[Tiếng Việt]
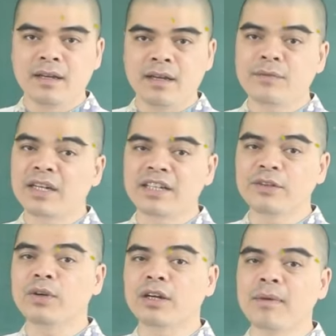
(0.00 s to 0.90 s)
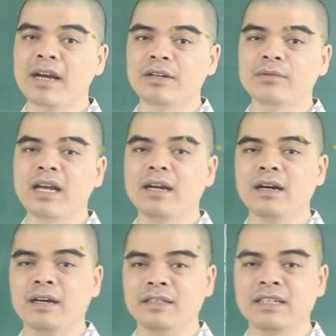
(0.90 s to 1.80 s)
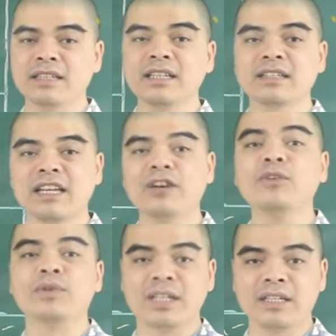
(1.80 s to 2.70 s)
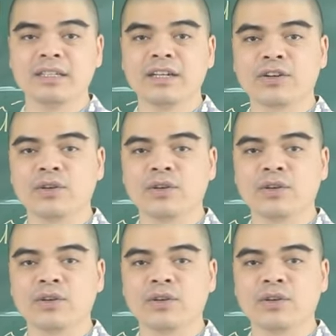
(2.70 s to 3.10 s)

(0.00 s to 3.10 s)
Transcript: À, vận khí của các bạn cũng đang ở trong cái trạng thái ổn định,